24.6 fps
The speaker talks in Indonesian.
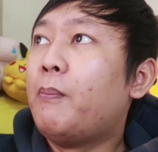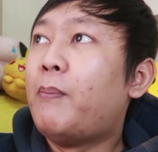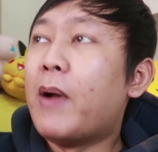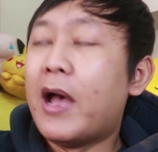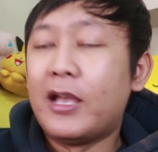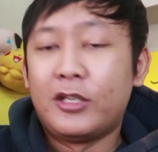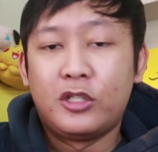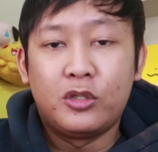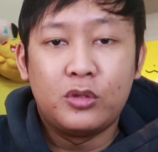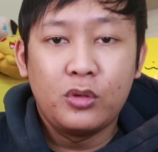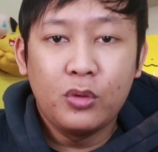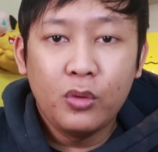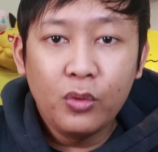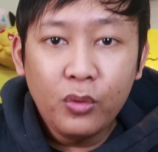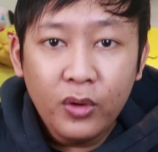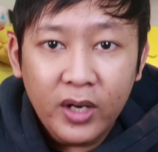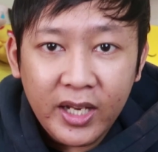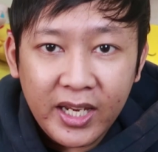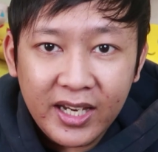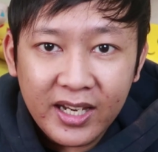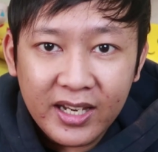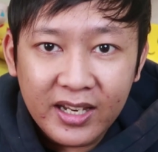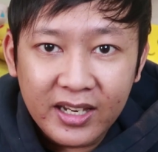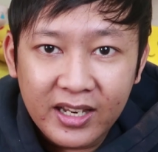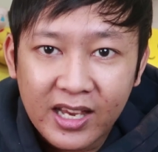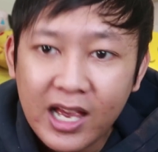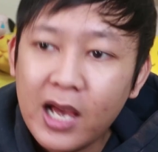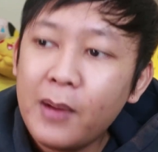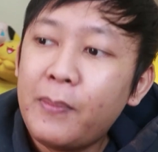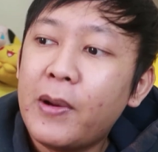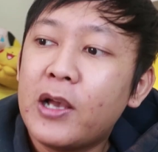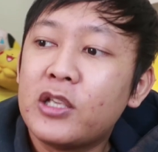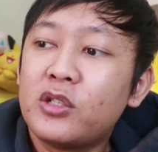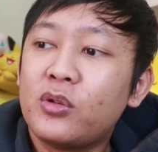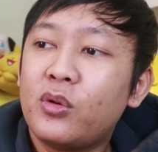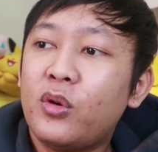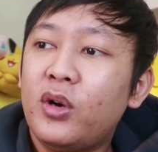Basculin ya.
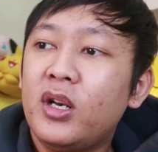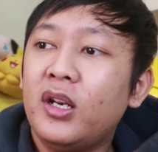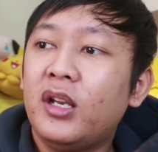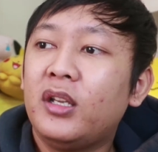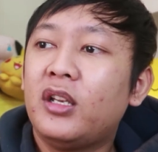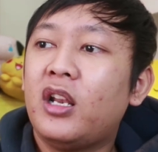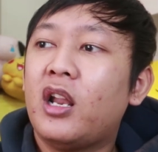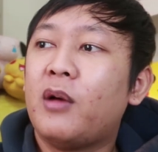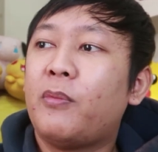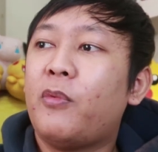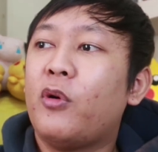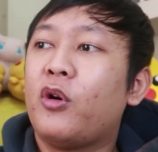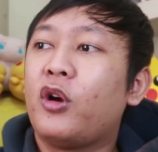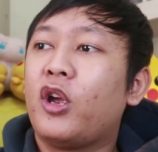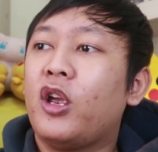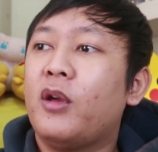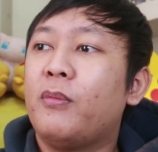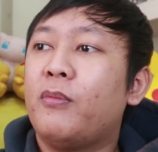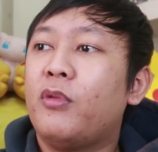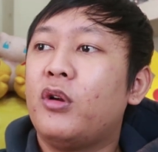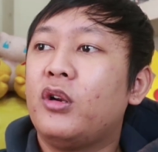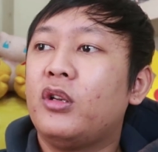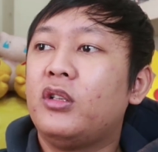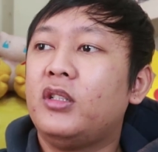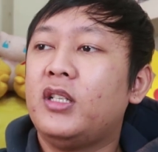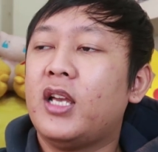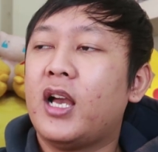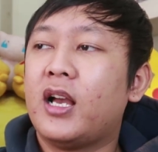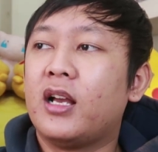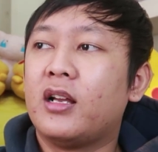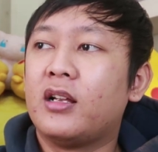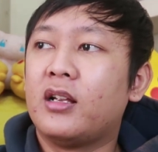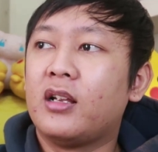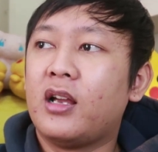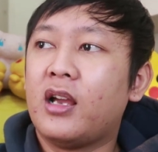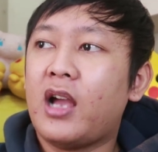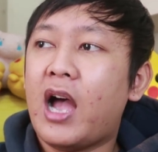Basculin adalah Pokemon
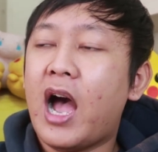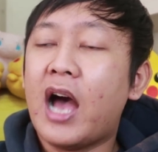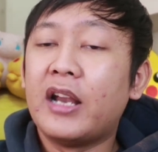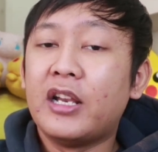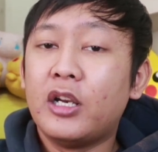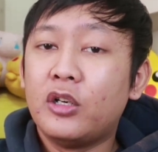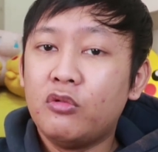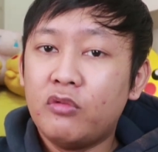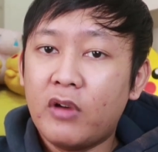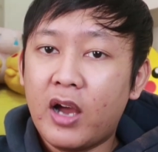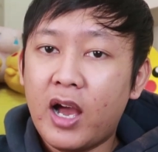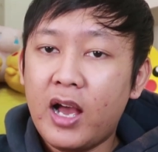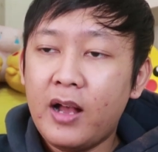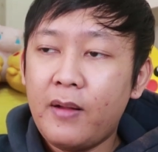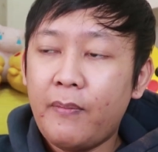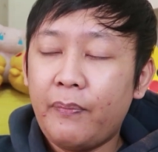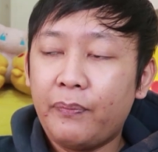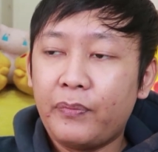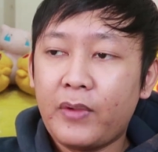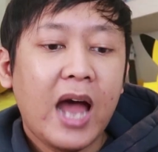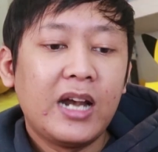yang ada dua,